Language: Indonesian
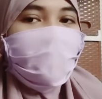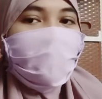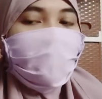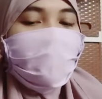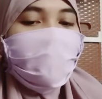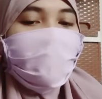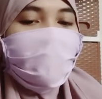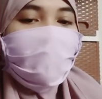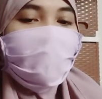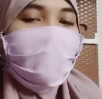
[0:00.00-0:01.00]
seru
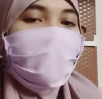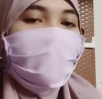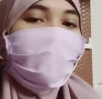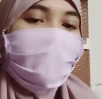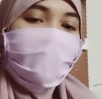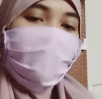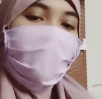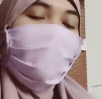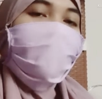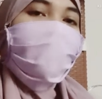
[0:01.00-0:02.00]
dan karakternya
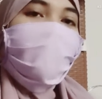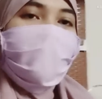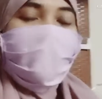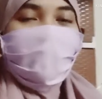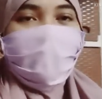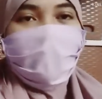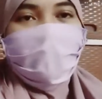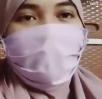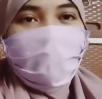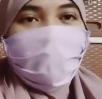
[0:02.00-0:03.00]
juga karakter yang
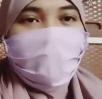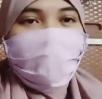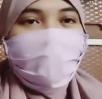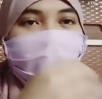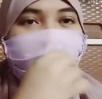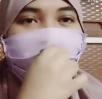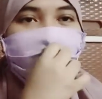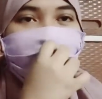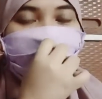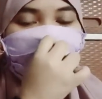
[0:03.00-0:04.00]
baru-baru sih kalau
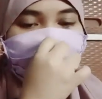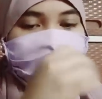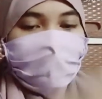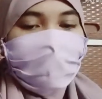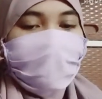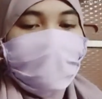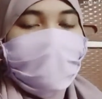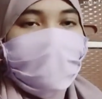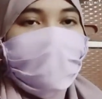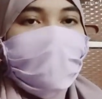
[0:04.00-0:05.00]
menurut aku sih
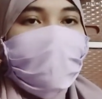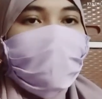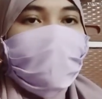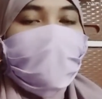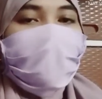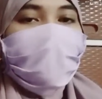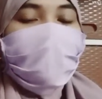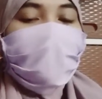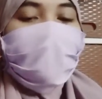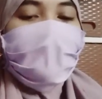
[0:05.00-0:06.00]
kalau menurut aku dan
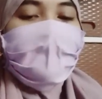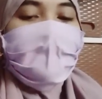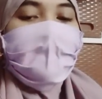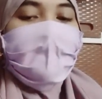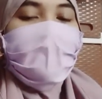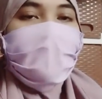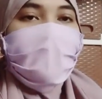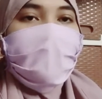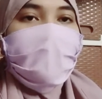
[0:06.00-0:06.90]
di sini